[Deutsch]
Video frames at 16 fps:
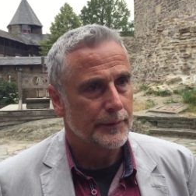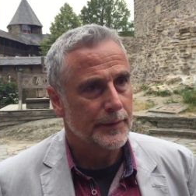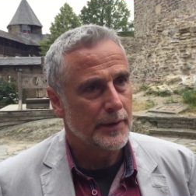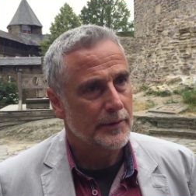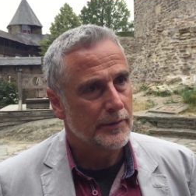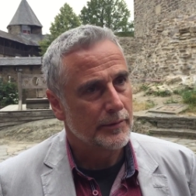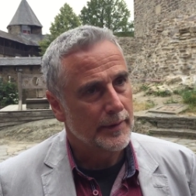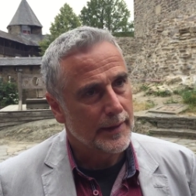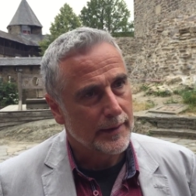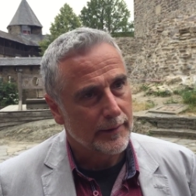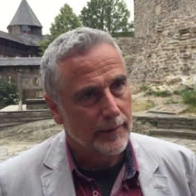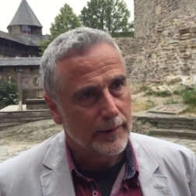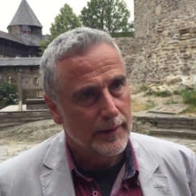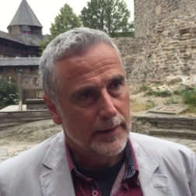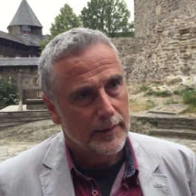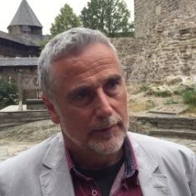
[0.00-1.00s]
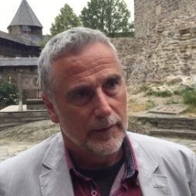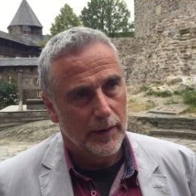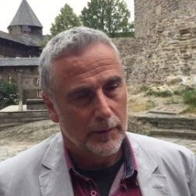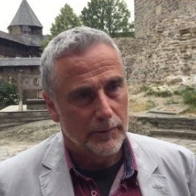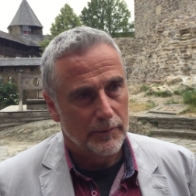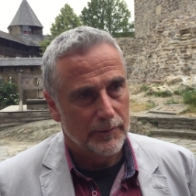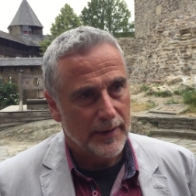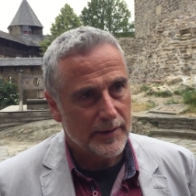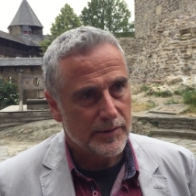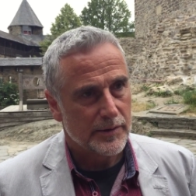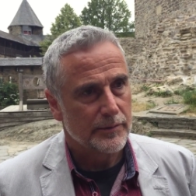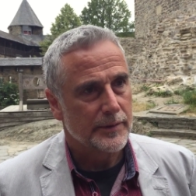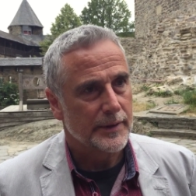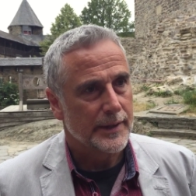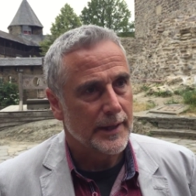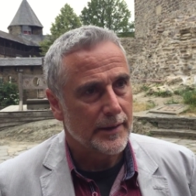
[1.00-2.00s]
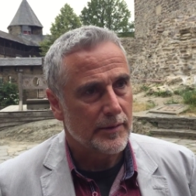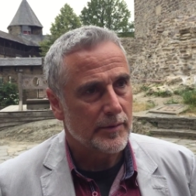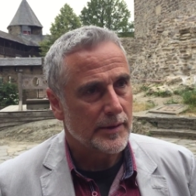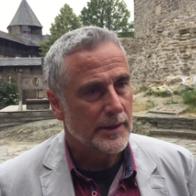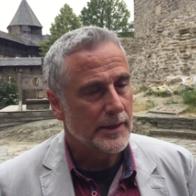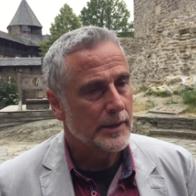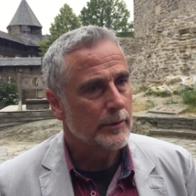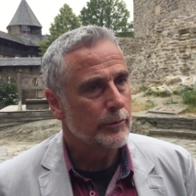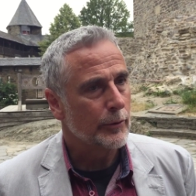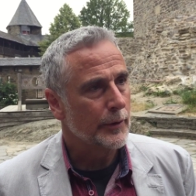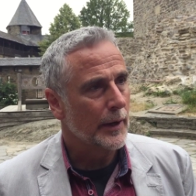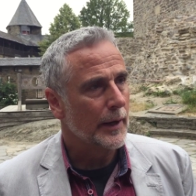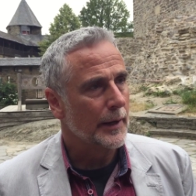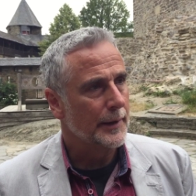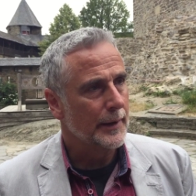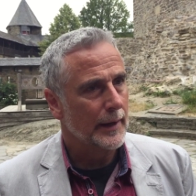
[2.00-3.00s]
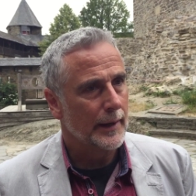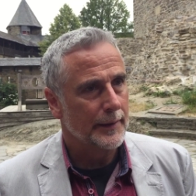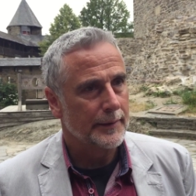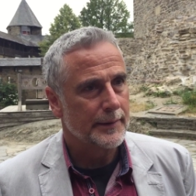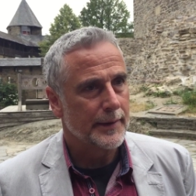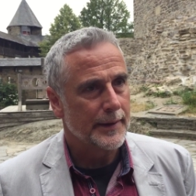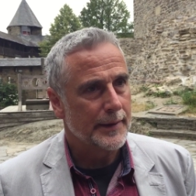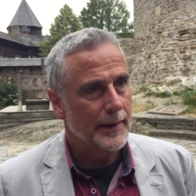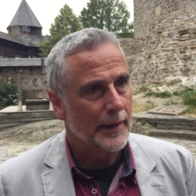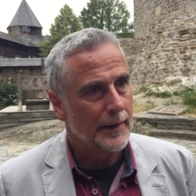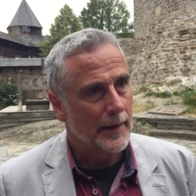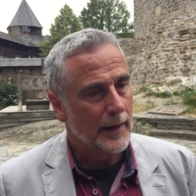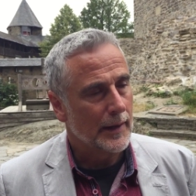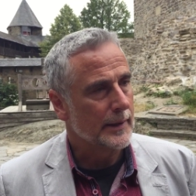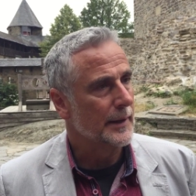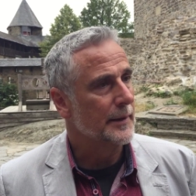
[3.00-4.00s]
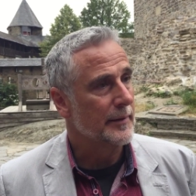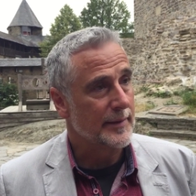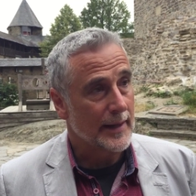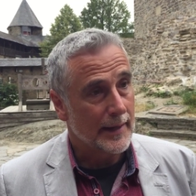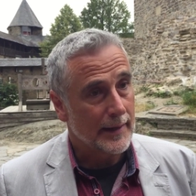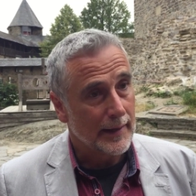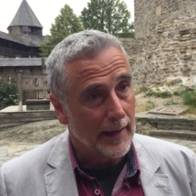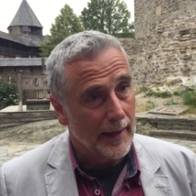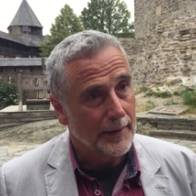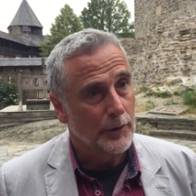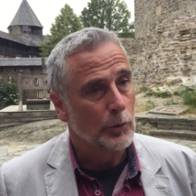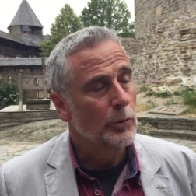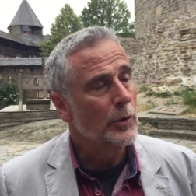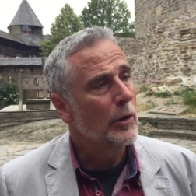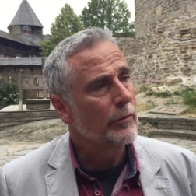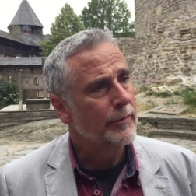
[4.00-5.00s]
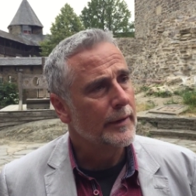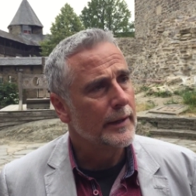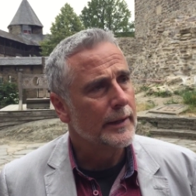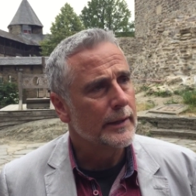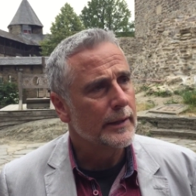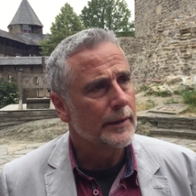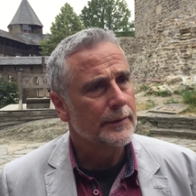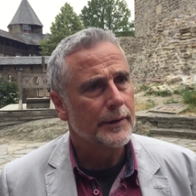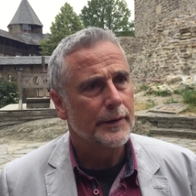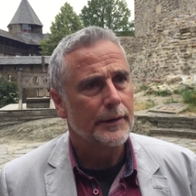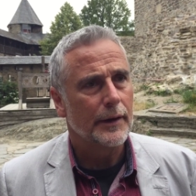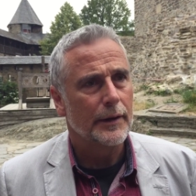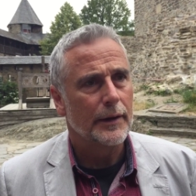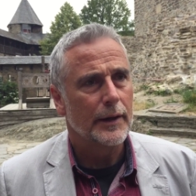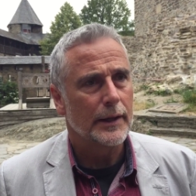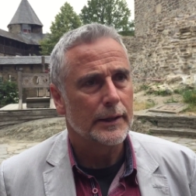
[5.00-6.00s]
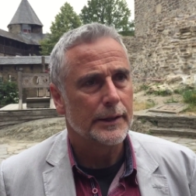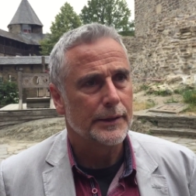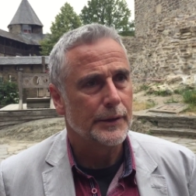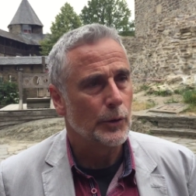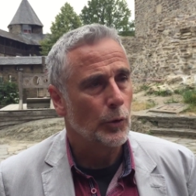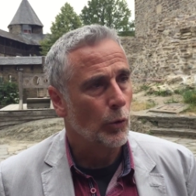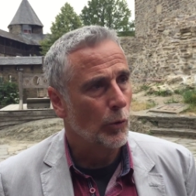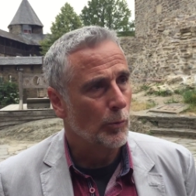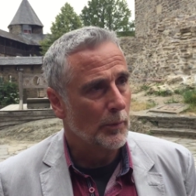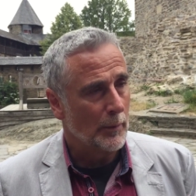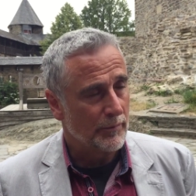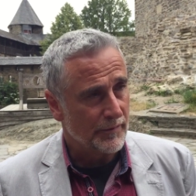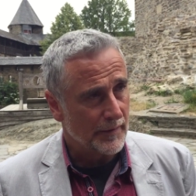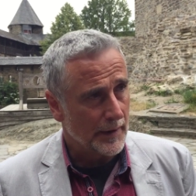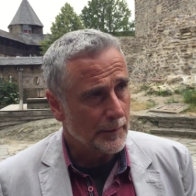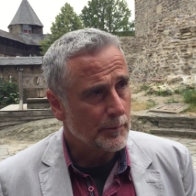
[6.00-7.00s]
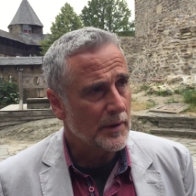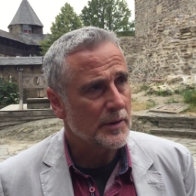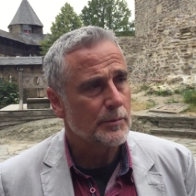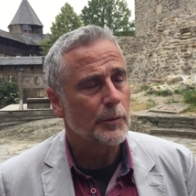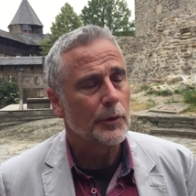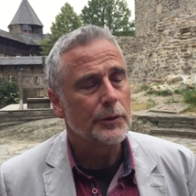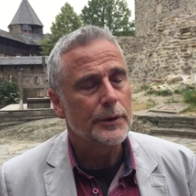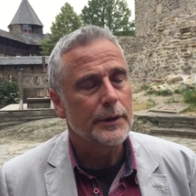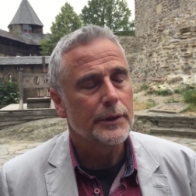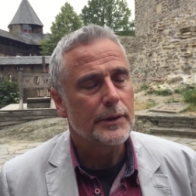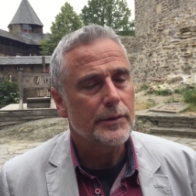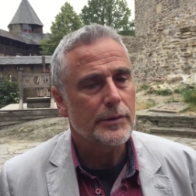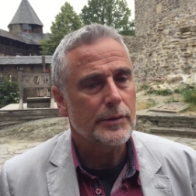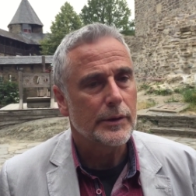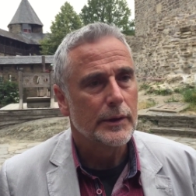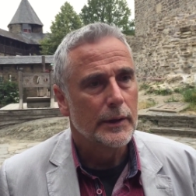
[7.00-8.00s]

Deswegen ähm, wechseln wir jetzt hier von einer Antennenanlage, einer sehr kleinen, unauffälligen Antennenanlage, die oben am Fahnenmast montiert ist,